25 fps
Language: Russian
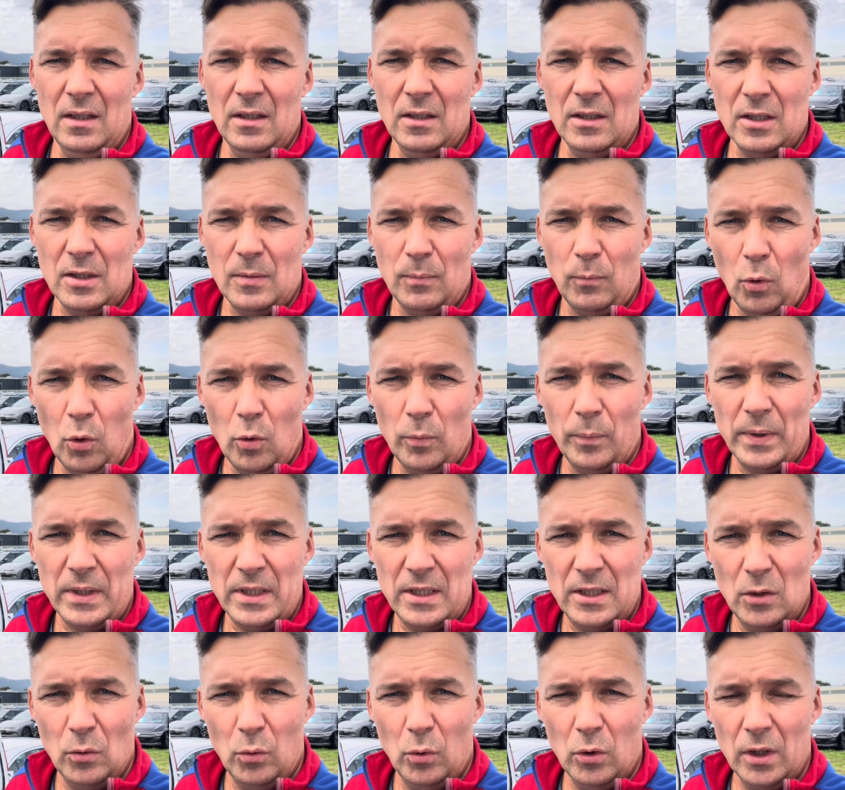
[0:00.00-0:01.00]
с
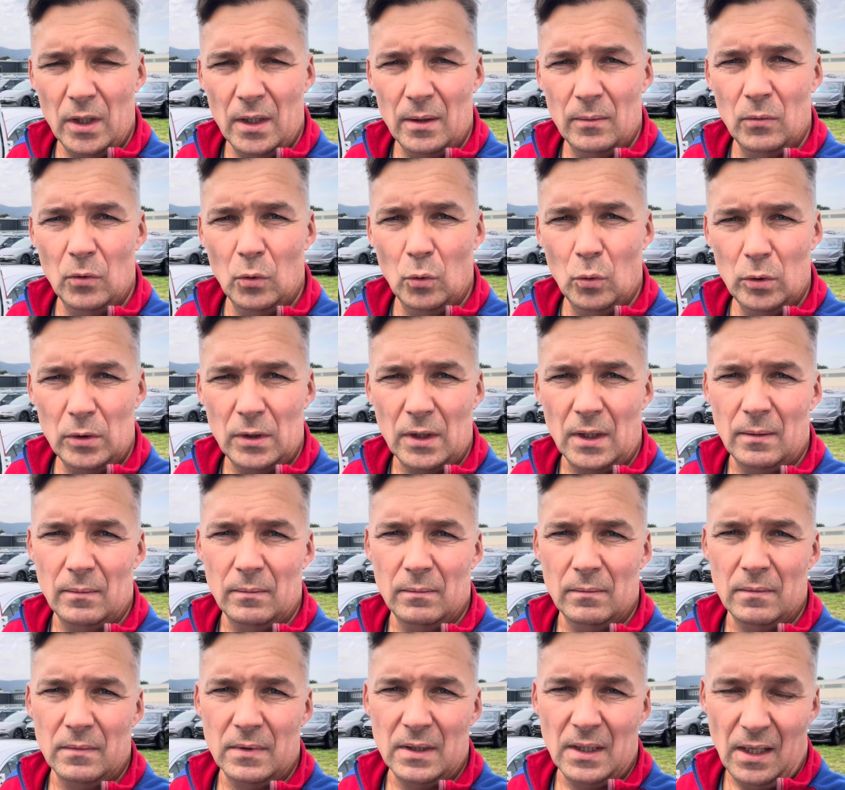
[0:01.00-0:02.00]
полпансионом,
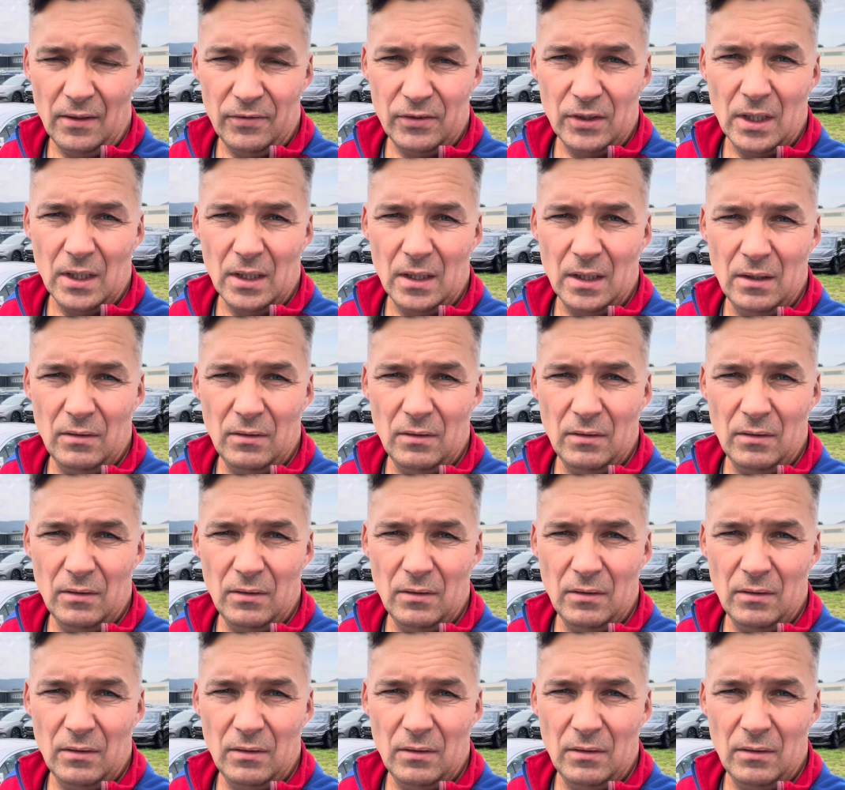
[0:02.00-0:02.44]
утром завтрак